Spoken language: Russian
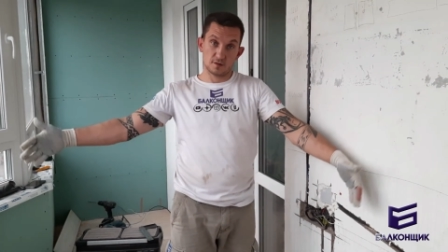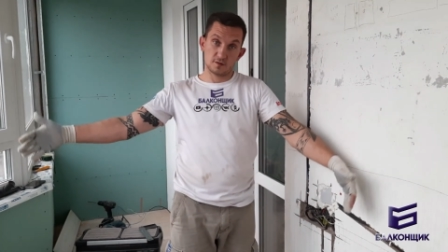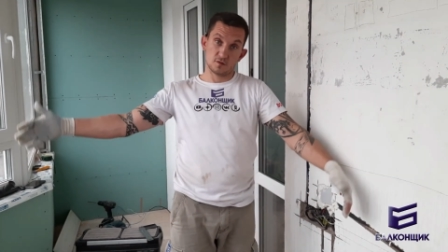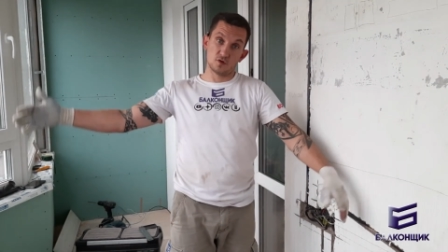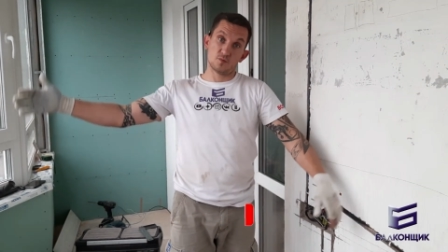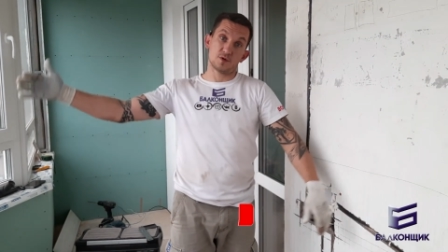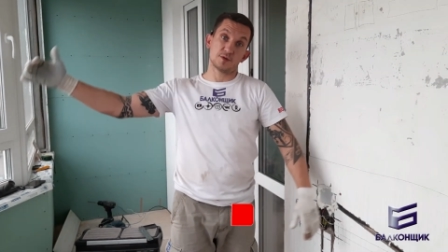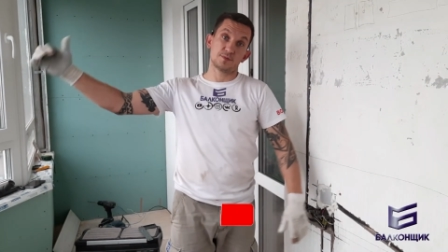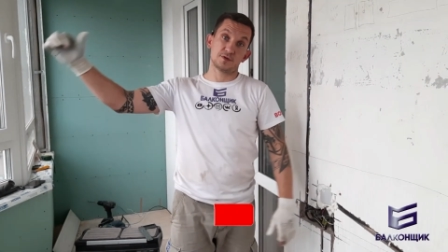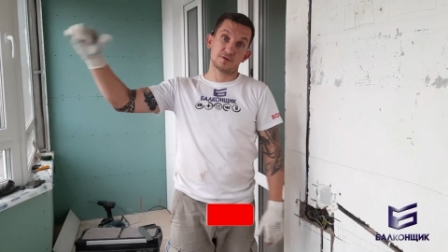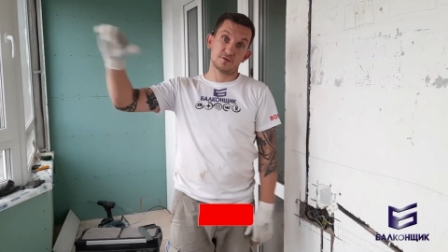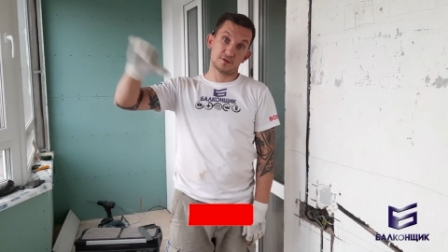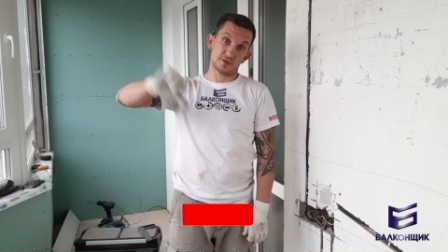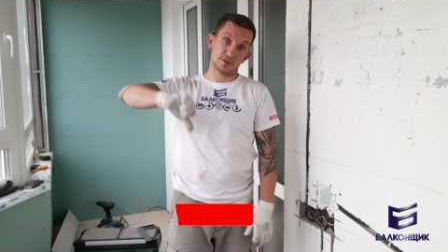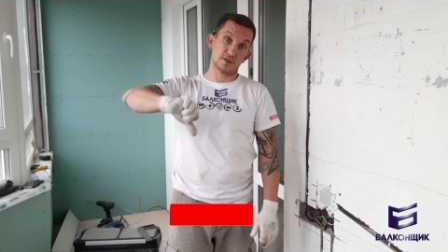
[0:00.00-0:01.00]
Ну и
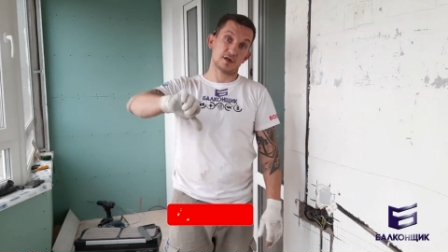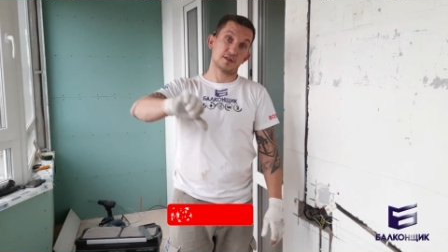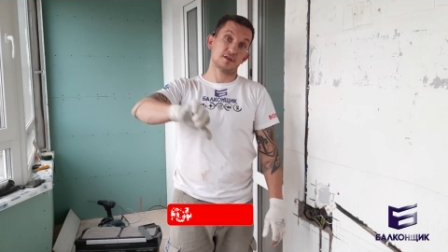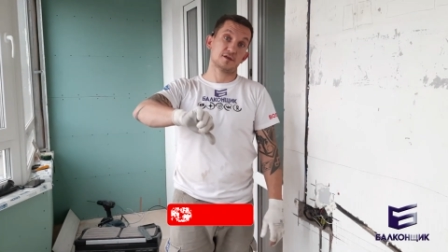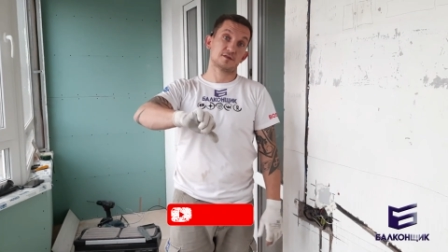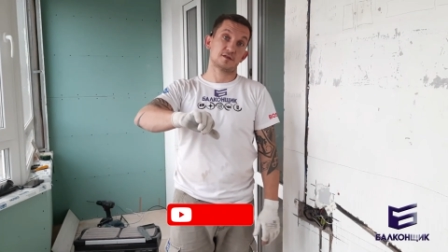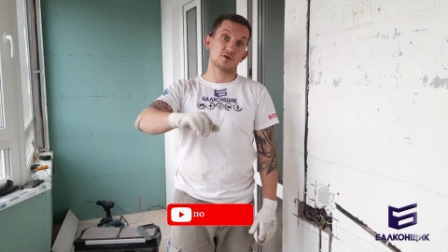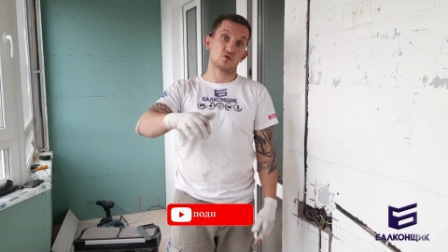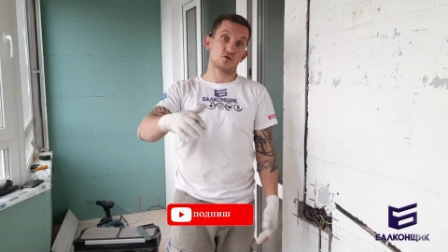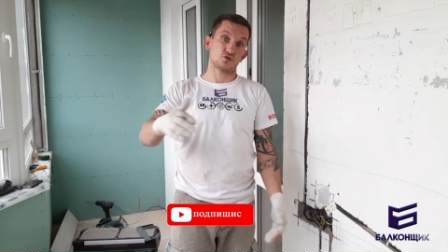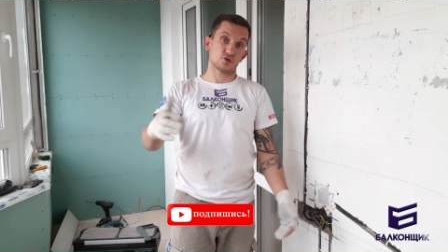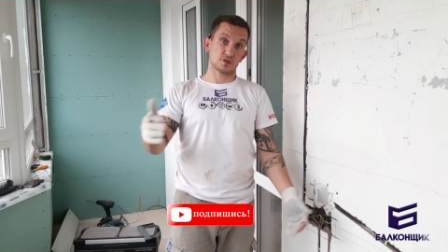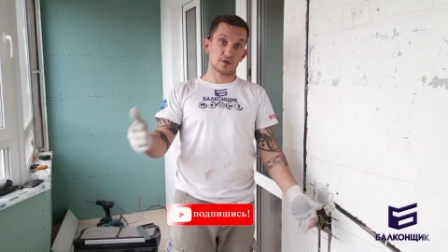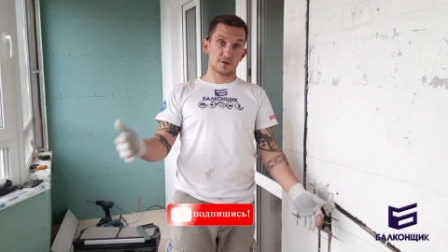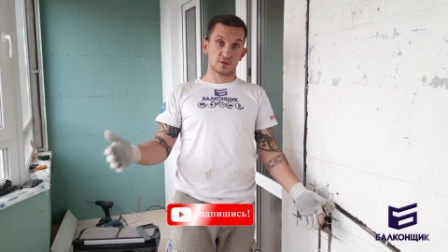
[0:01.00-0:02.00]
подписывайся на канал, если
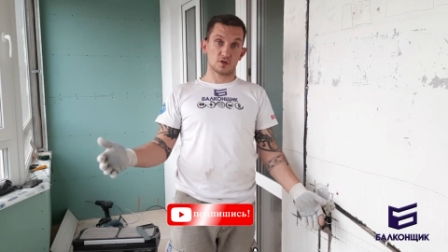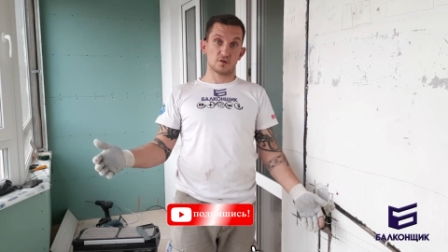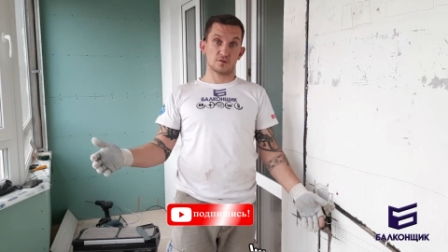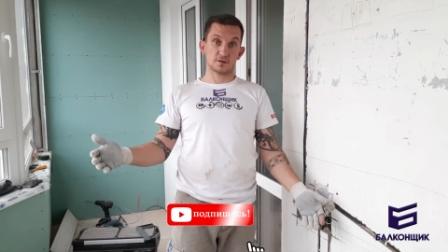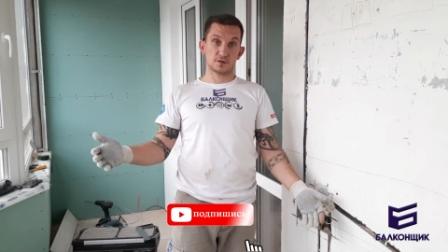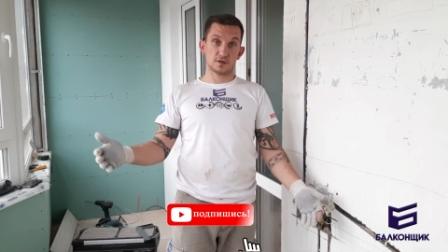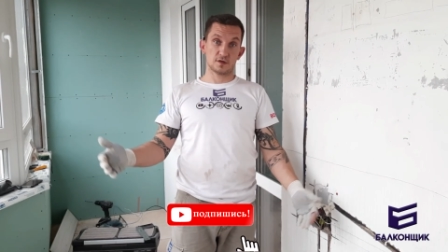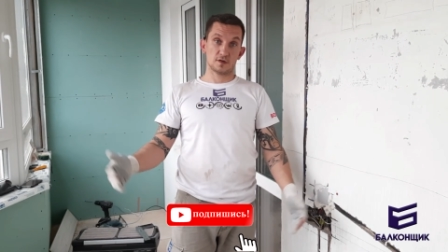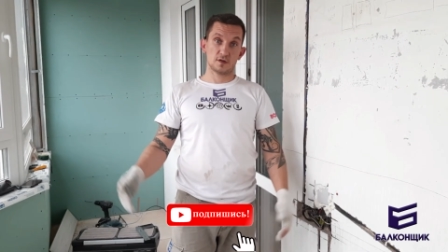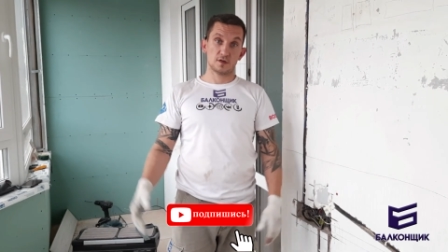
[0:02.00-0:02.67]
хочешь узнавать новости.